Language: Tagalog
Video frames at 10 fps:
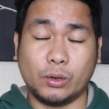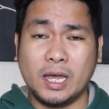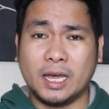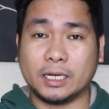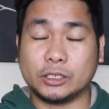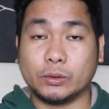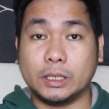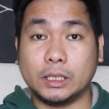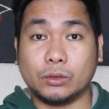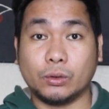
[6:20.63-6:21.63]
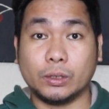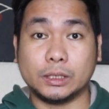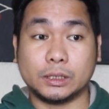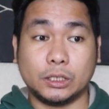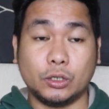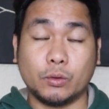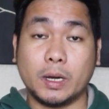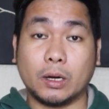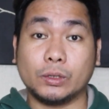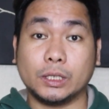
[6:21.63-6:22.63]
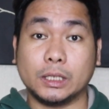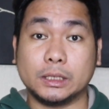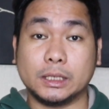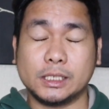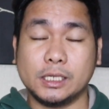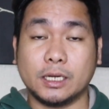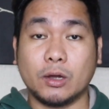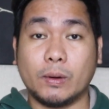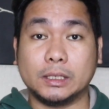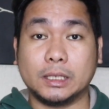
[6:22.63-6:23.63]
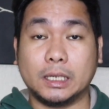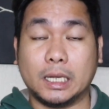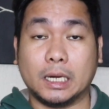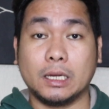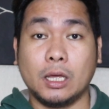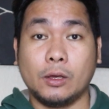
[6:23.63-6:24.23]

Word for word: So actually ito is yung mga content niya is ginagawa niya na lang